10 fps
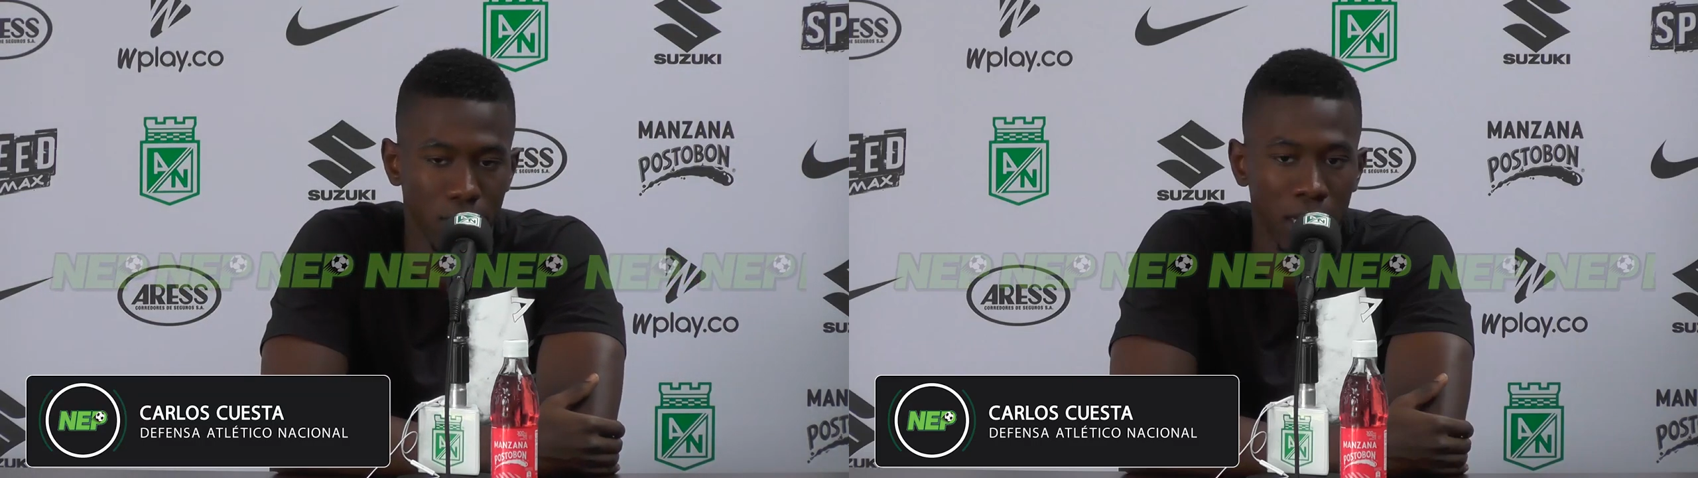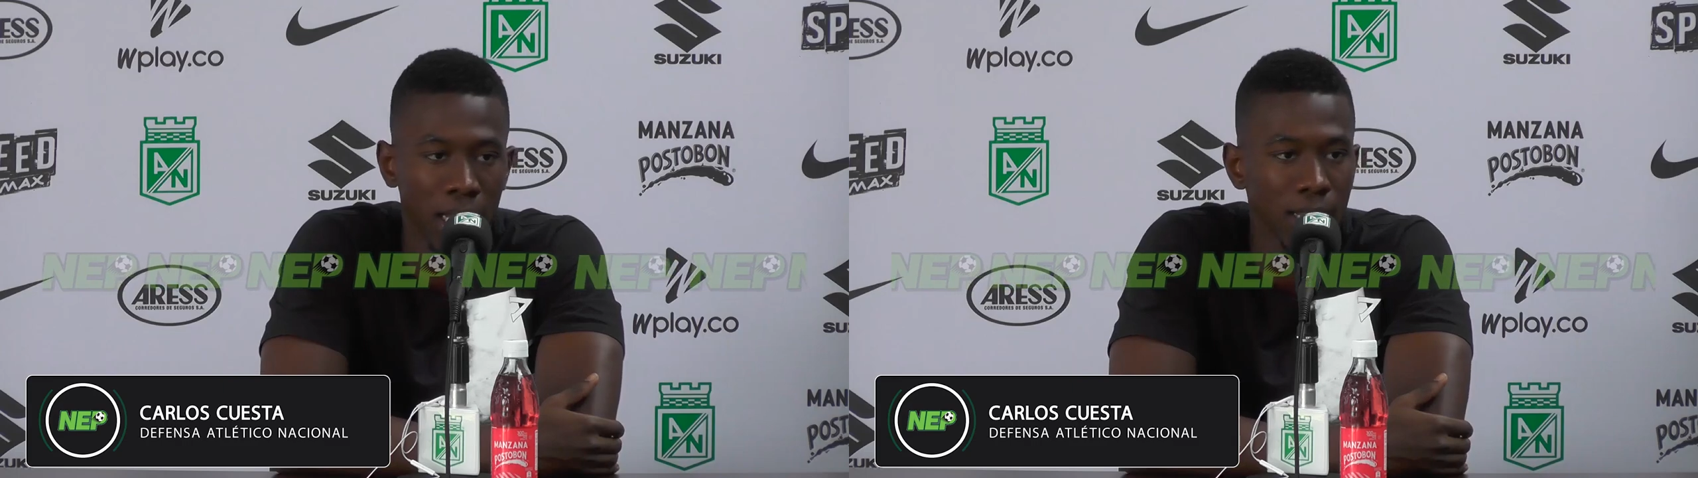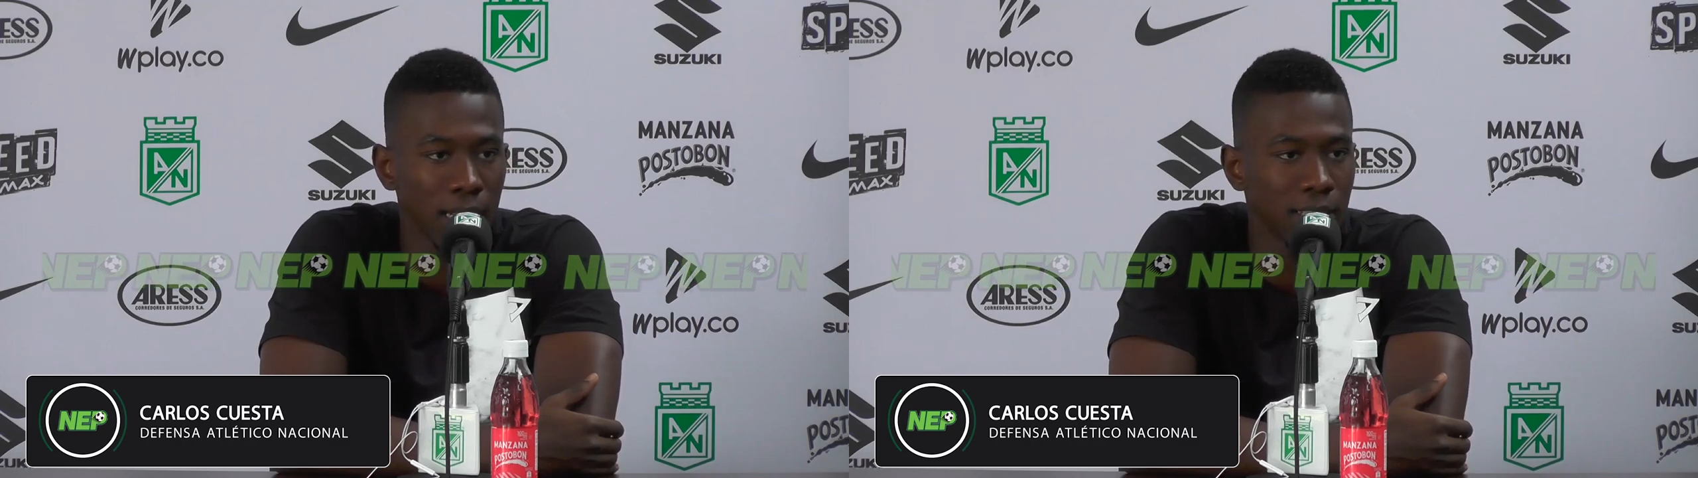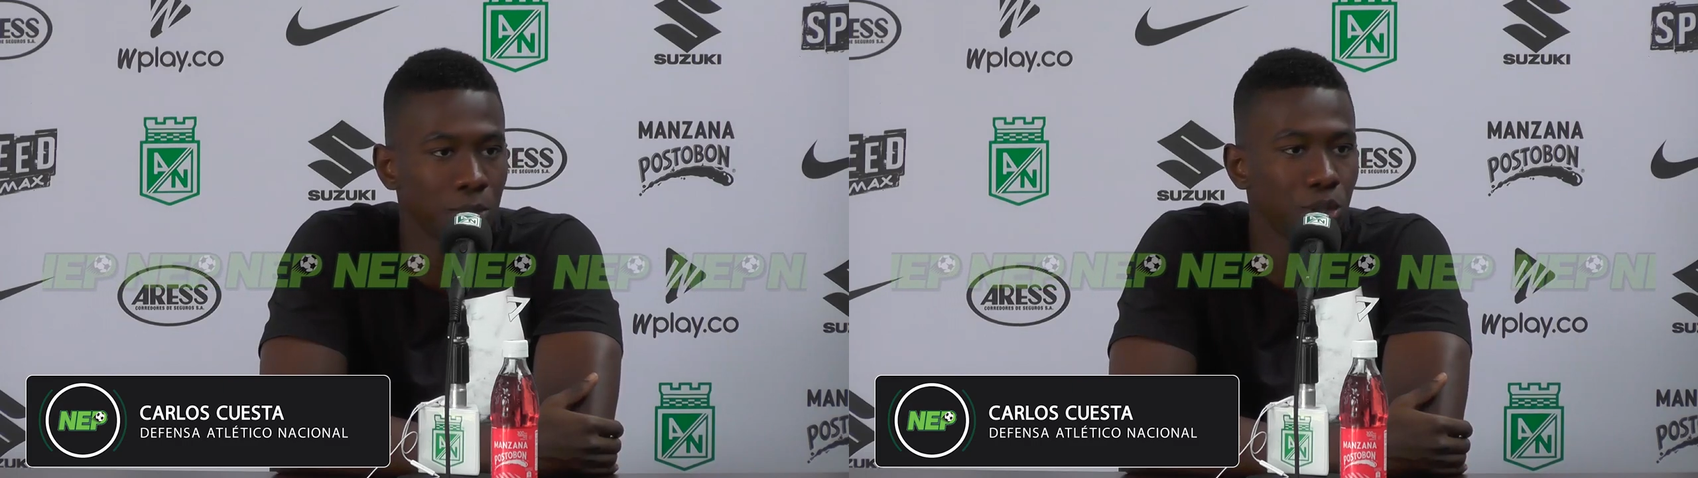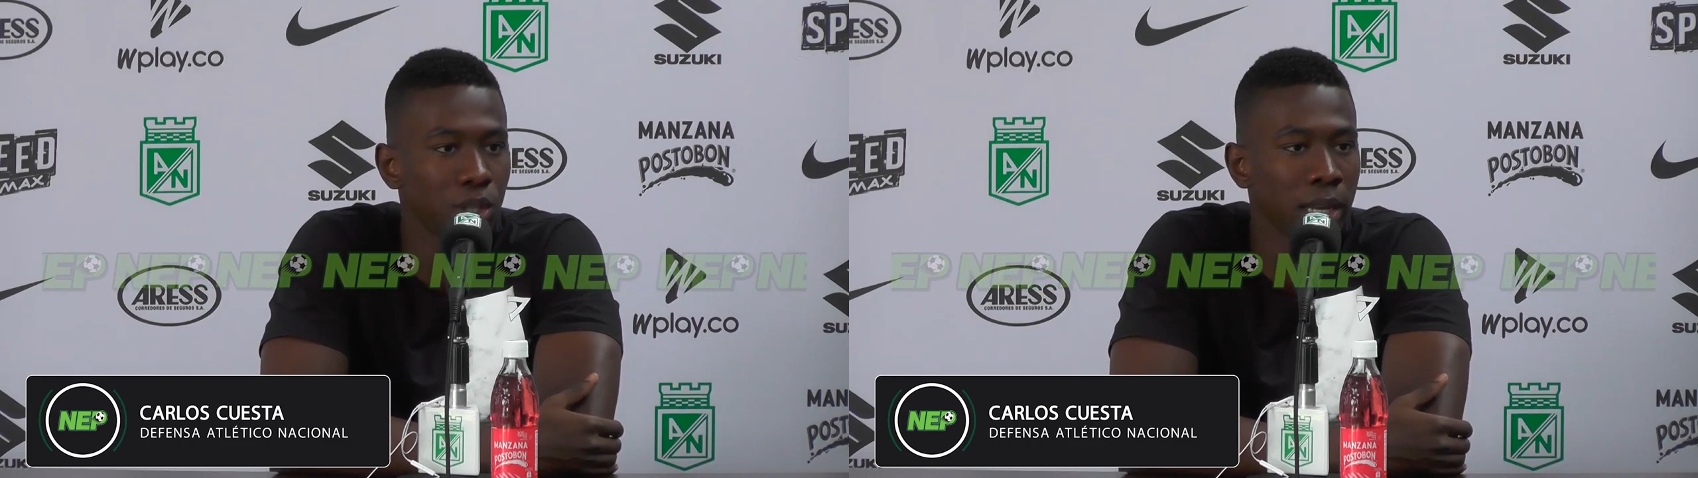traen desde hace
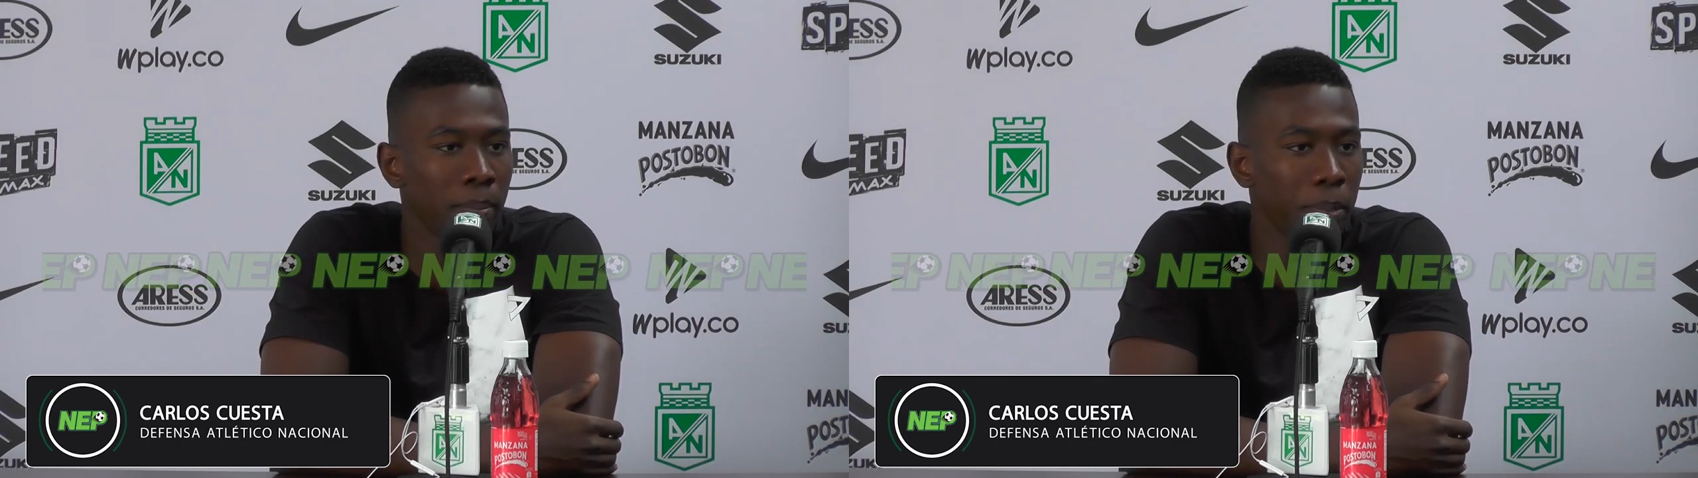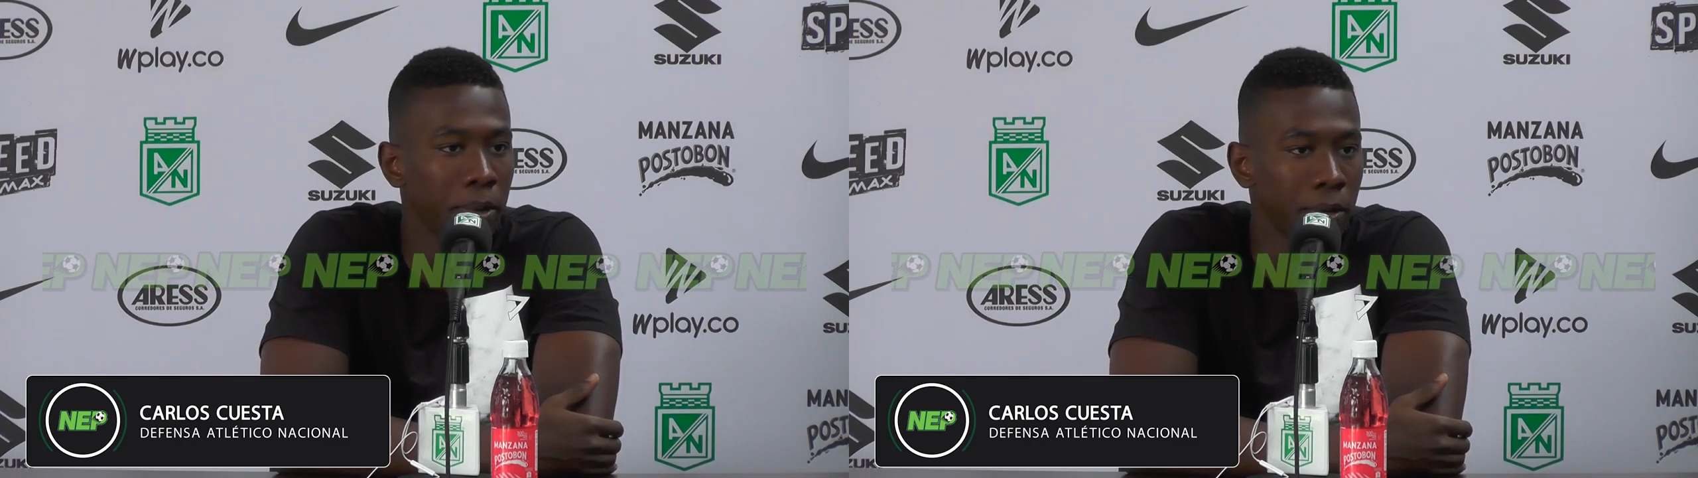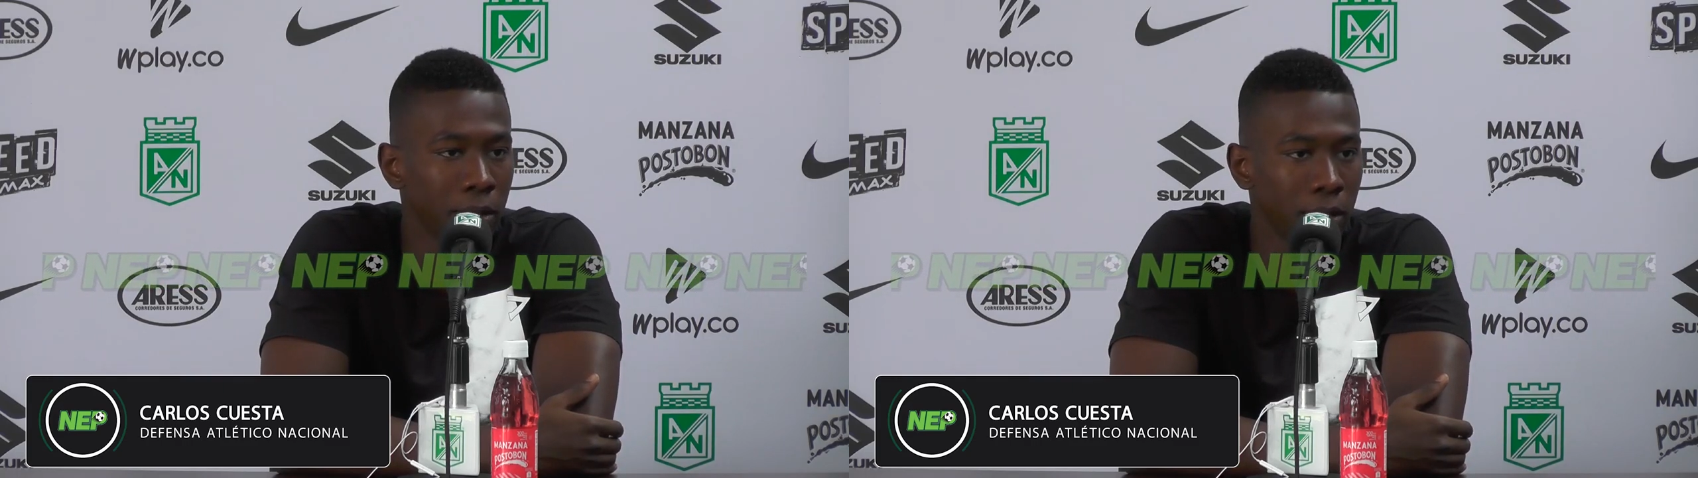mucho tiempo,